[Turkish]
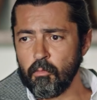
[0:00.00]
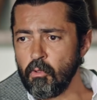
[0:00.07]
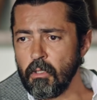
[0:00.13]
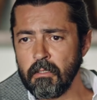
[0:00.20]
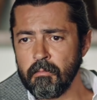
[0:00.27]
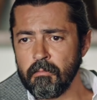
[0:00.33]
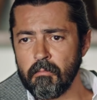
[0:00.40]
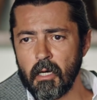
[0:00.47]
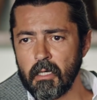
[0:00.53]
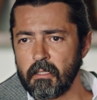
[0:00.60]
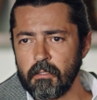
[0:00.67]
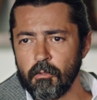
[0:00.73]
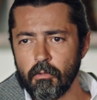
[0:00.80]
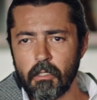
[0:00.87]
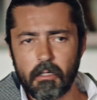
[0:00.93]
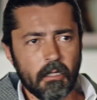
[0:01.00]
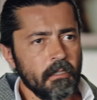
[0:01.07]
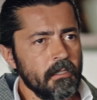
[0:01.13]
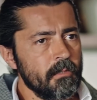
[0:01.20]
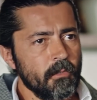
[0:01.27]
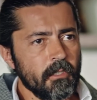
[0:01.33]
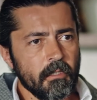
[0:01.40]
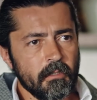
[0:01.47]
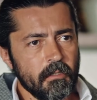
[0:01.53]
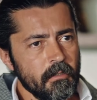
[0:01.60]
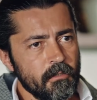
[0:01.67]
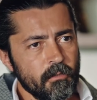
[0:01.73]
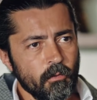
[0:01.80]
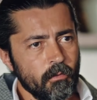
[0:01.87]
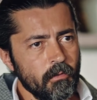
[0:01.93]
Buranın maddi olarak hiçbir
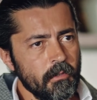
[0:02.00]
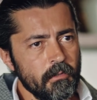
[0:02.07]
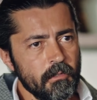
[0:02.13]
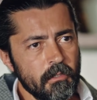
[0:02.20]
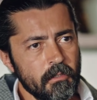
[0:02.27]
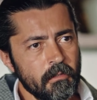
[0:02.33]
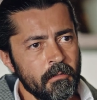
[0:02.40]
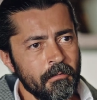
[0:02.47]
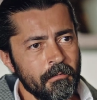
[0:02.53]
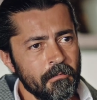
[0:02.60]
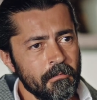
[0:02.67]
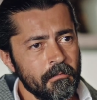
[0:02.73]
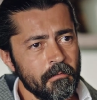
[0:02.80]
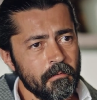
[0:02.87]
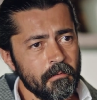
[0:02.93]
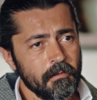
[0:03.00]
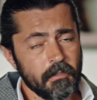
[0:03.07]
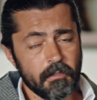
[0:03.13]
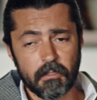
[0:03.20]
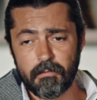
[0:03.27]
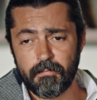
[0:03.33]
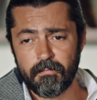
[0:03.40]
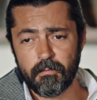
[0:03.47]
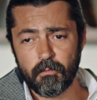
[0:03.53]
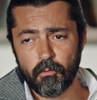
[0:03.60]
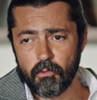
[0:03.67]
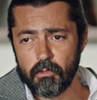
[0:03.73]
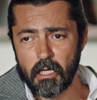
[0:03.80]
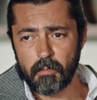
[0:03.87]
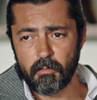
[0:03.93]
getirisi yok İnci. Sırf
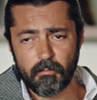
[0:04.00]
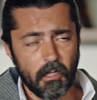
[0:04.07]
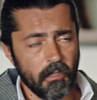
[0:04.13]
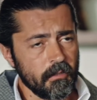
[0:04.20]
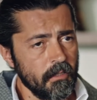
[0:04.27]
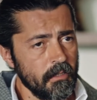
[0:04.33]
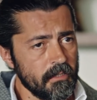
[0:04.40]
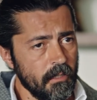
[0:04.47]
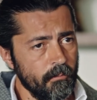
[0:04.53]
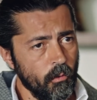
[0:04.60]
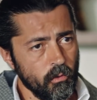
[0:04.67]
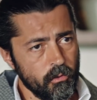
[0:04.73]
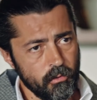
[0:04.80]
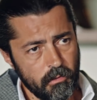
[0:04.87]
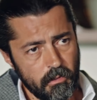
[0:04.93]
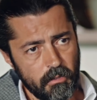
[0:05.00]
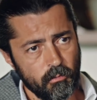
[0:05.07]
Uygar bir baltaya sap olsun